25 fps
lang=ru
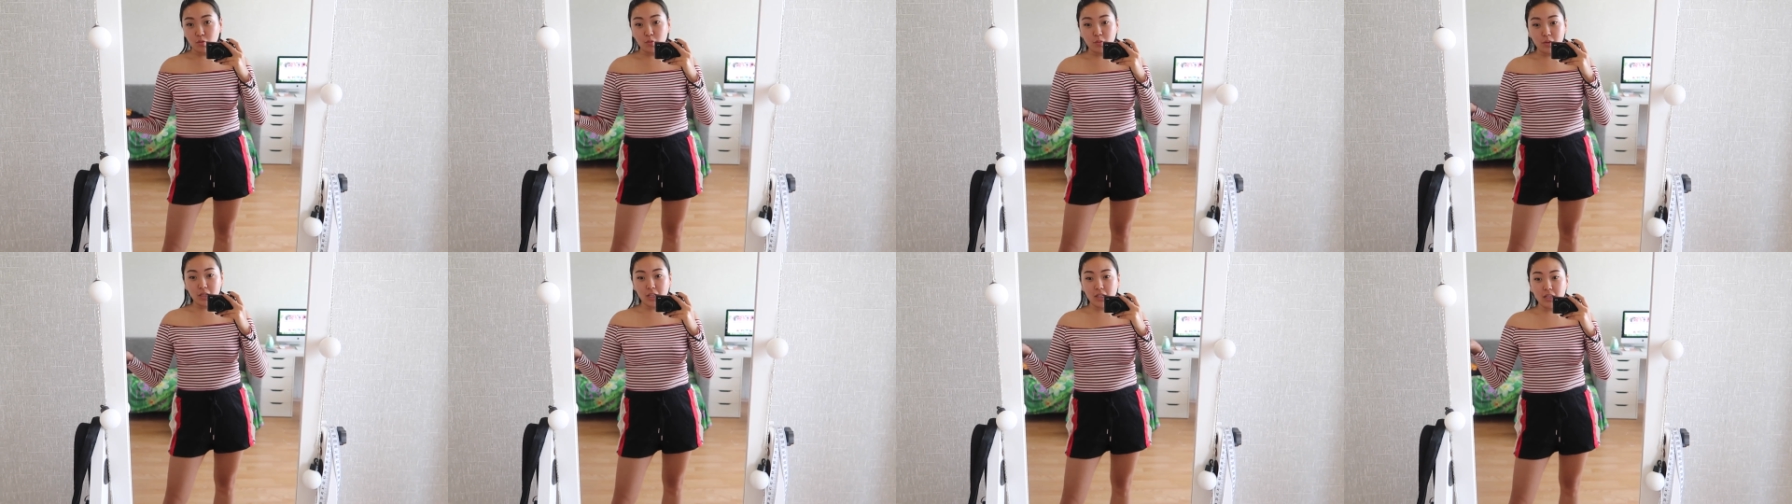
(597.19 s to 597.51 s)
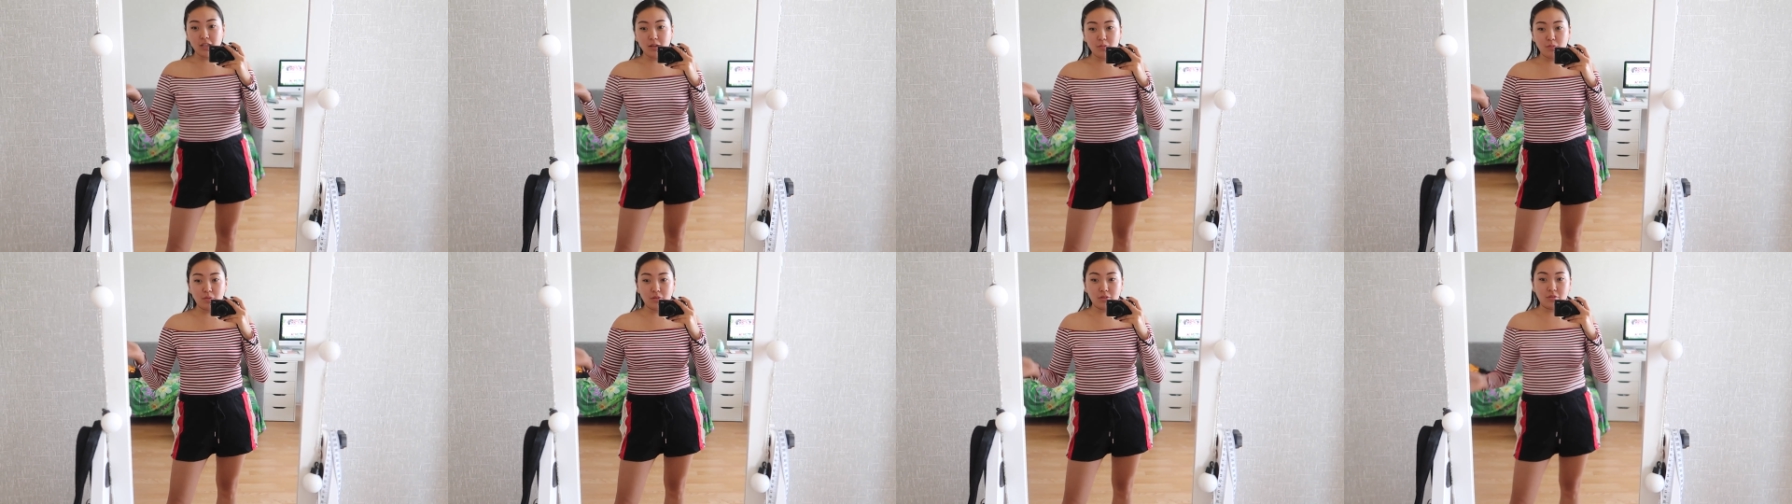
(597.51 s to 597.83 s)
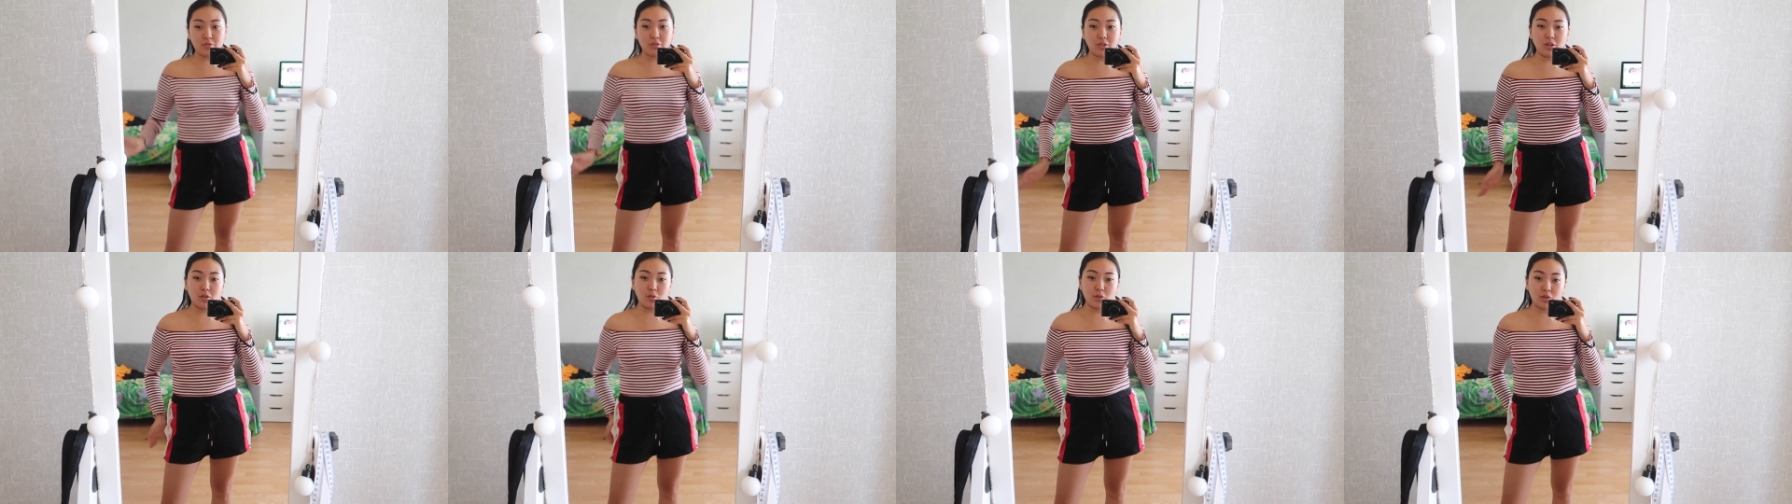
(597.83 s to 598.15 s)
У меня не
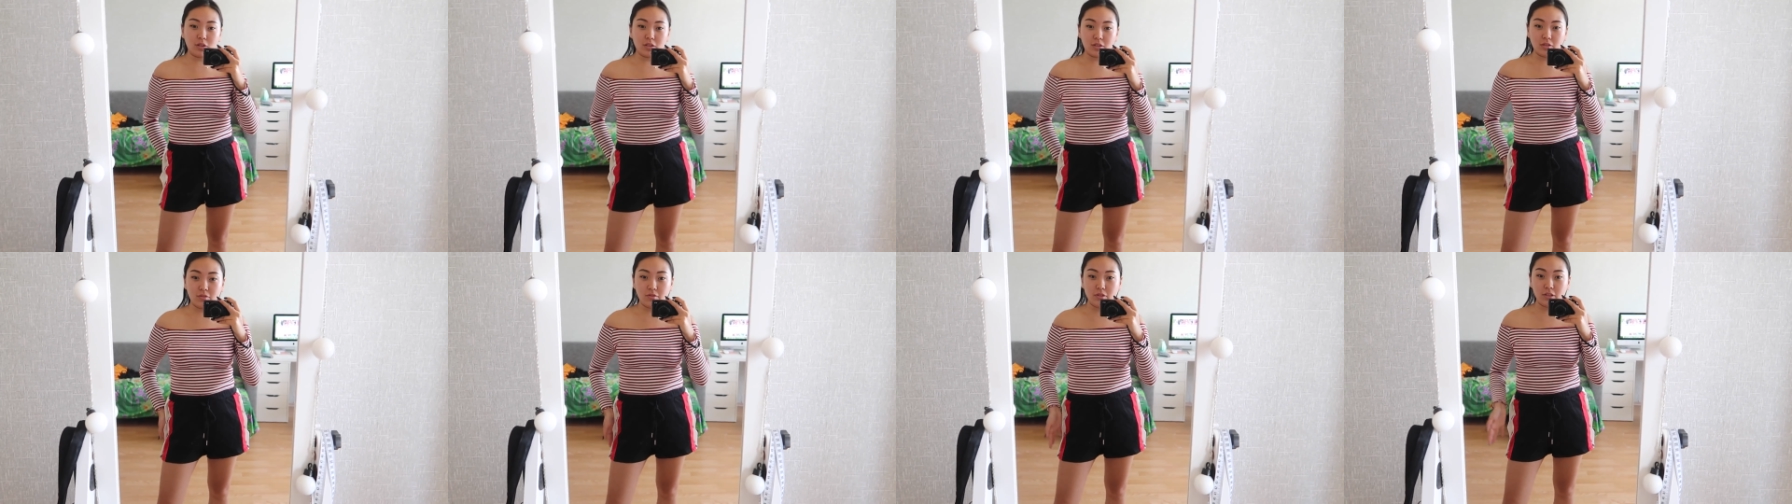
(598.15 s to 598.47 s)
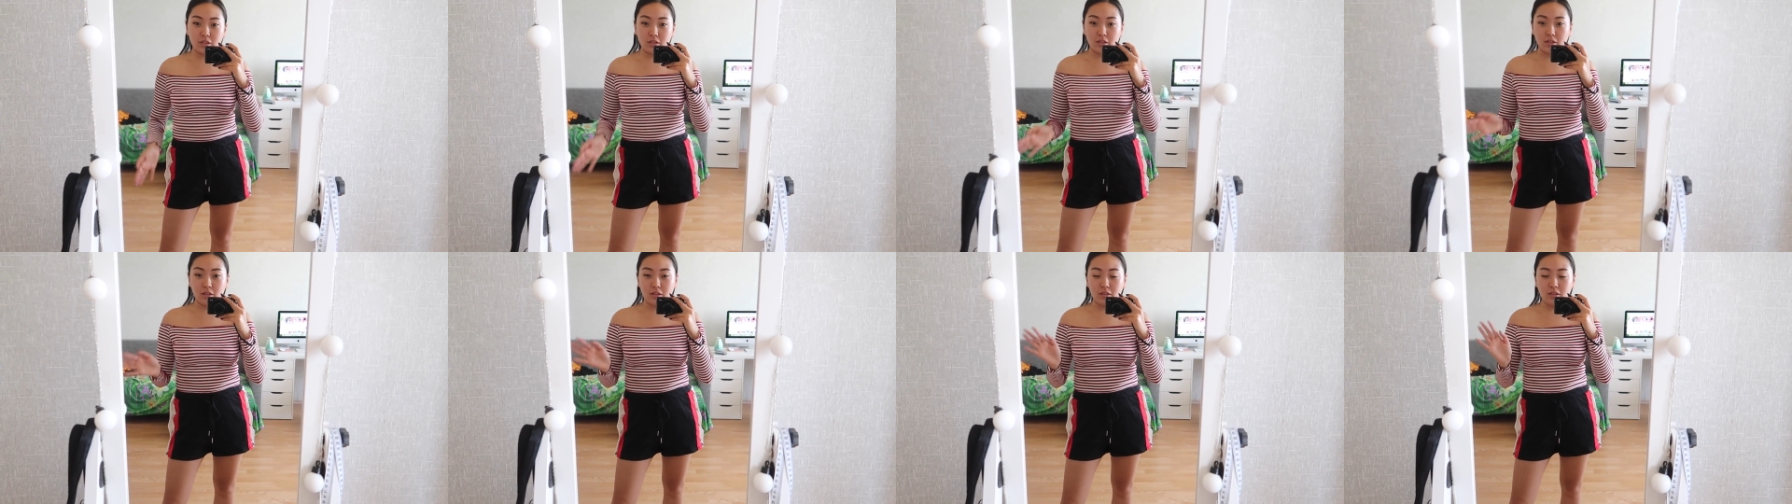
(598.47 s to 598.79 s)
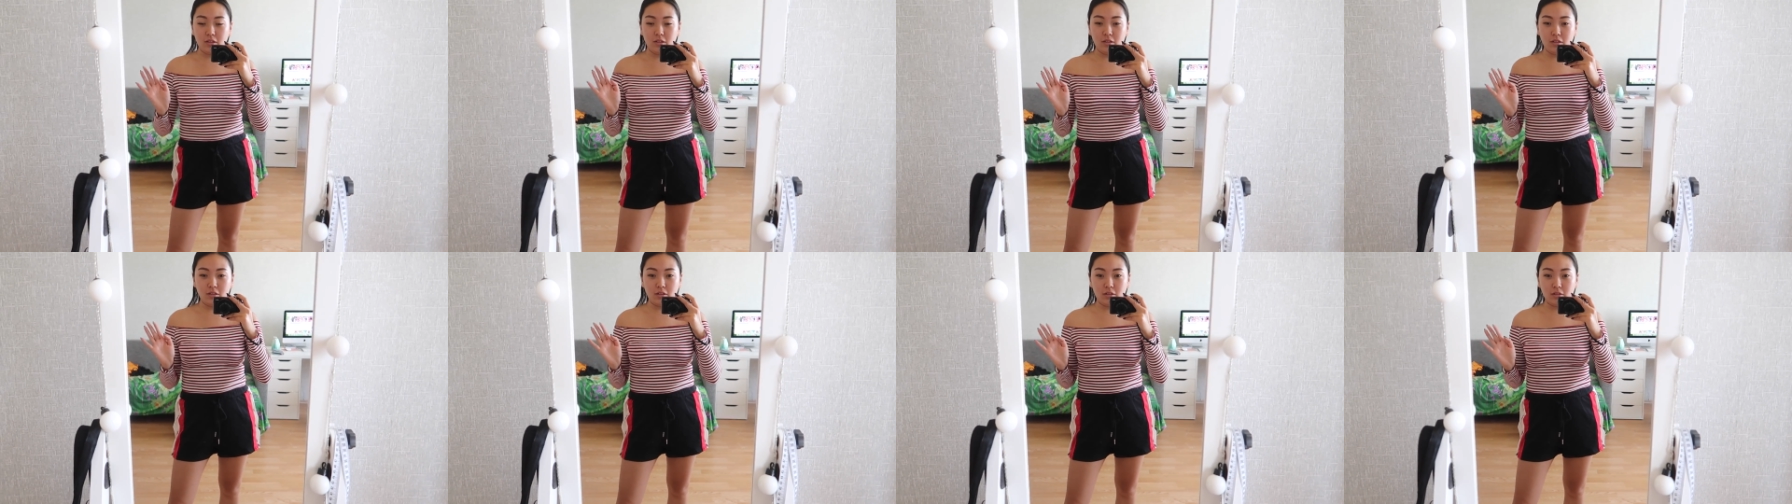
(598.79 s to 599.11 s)
было в такой расцветке
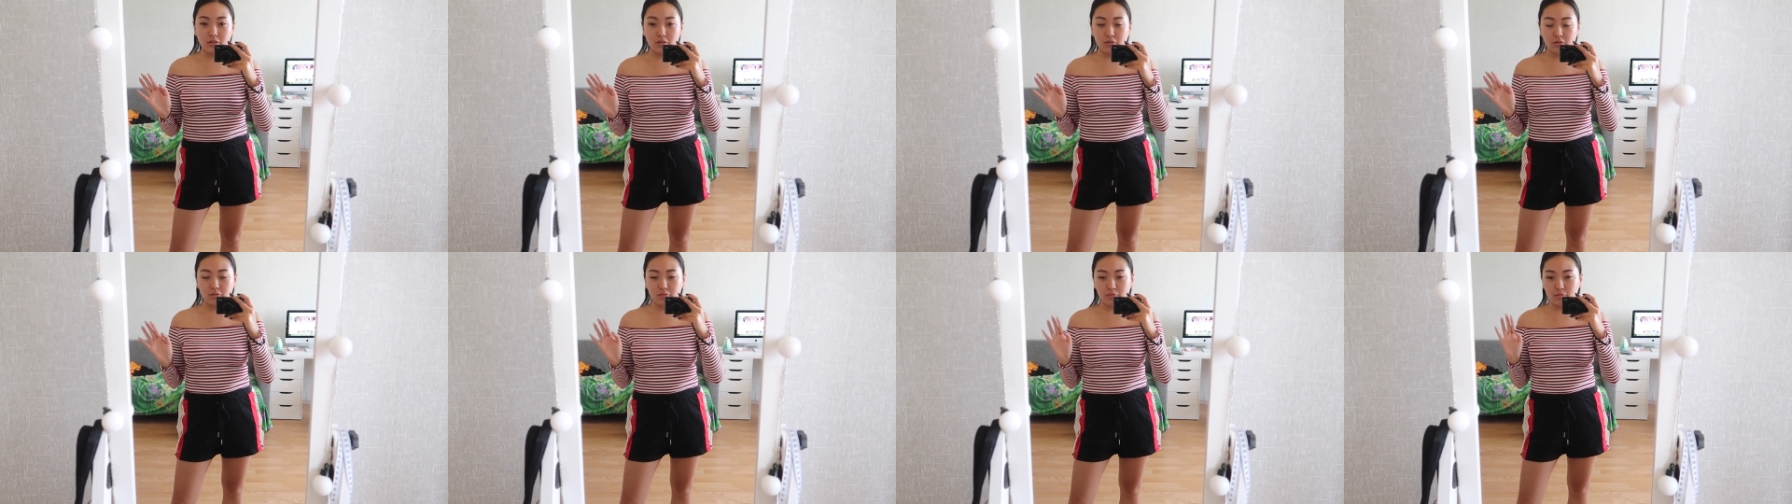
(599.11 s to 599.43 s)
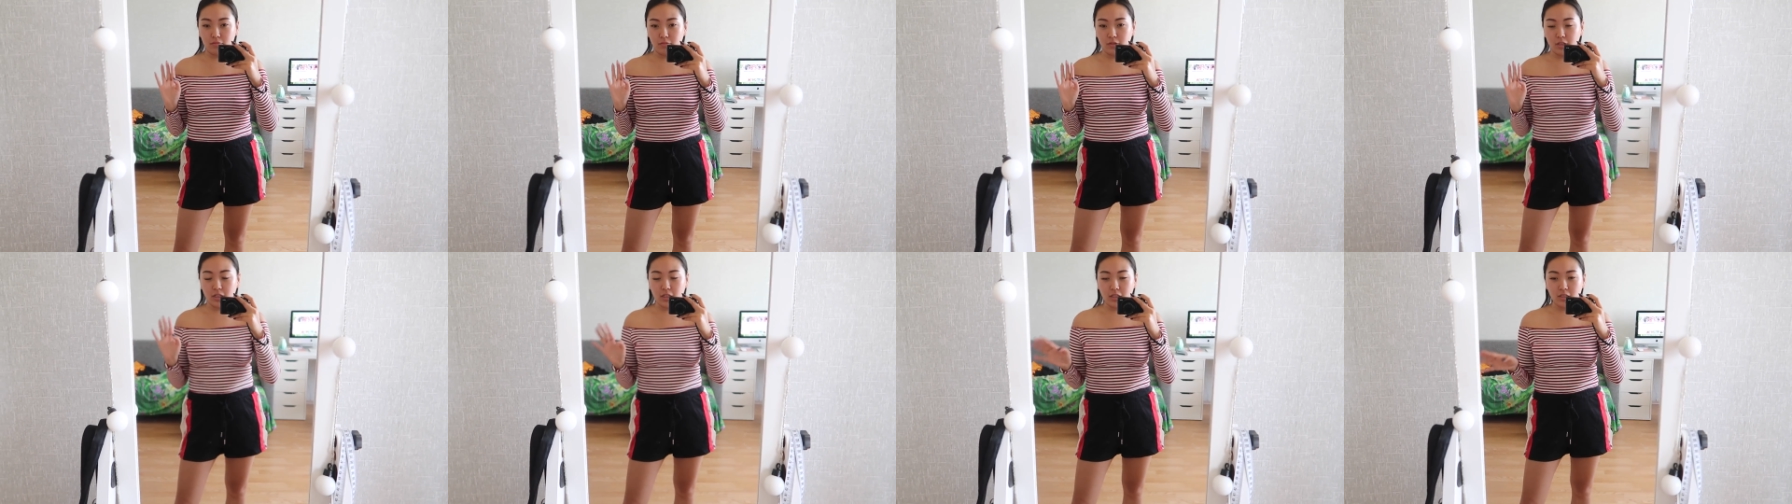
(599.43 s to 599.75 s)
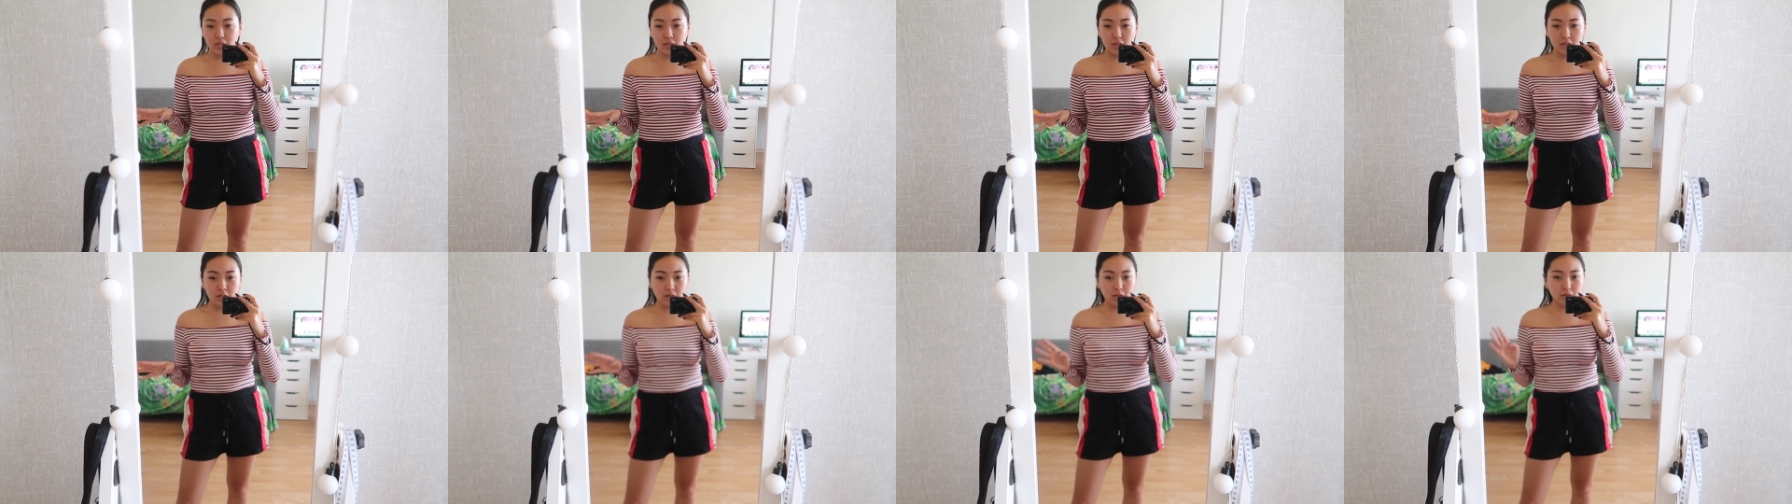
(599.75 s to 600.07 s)
ни
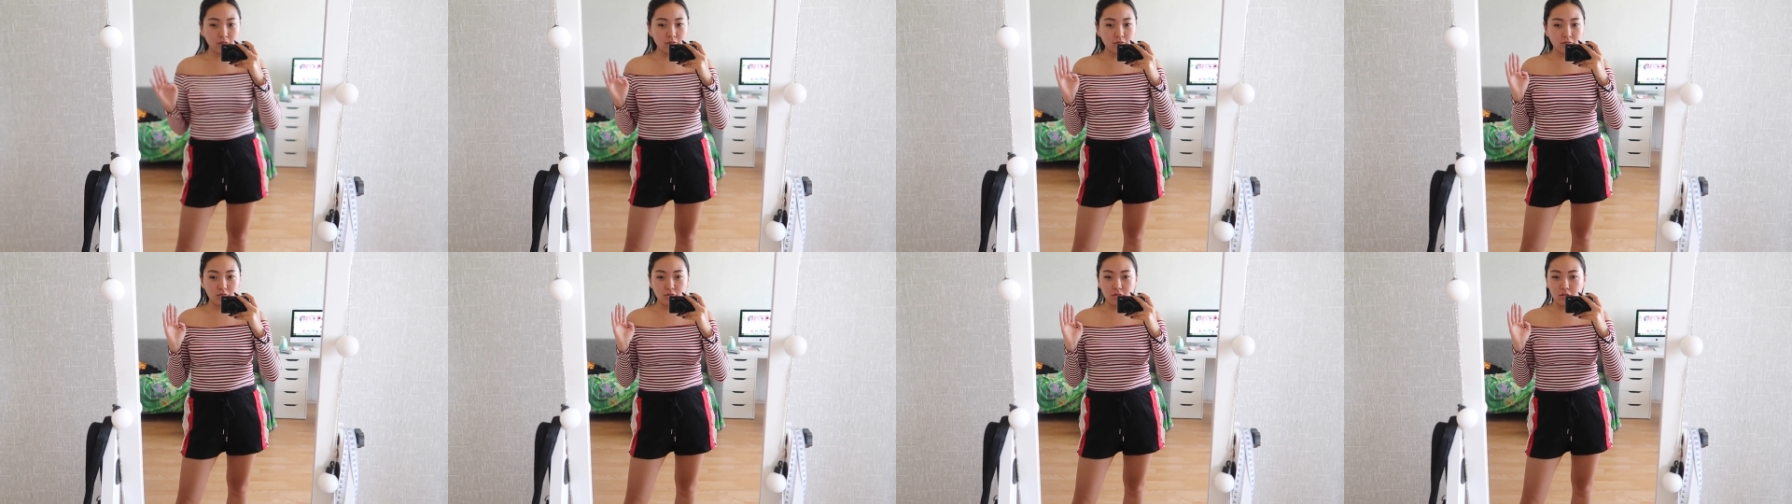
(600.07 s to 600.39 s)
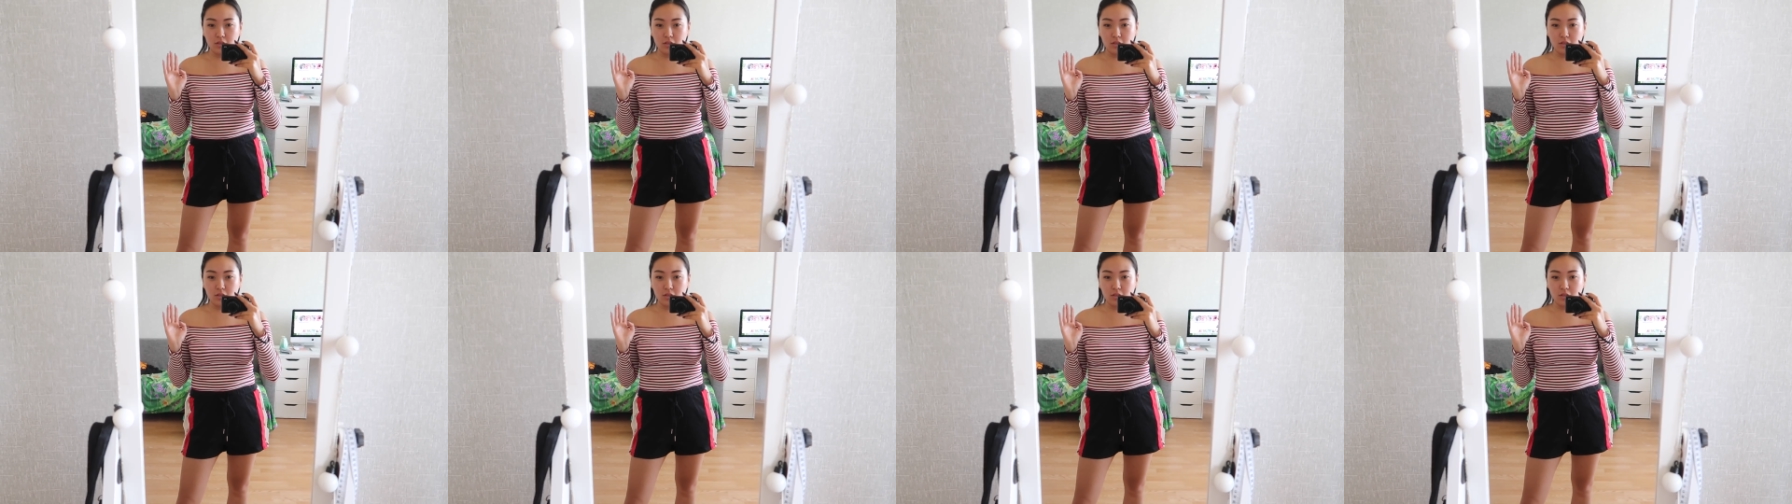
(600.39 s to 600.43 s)
лосин,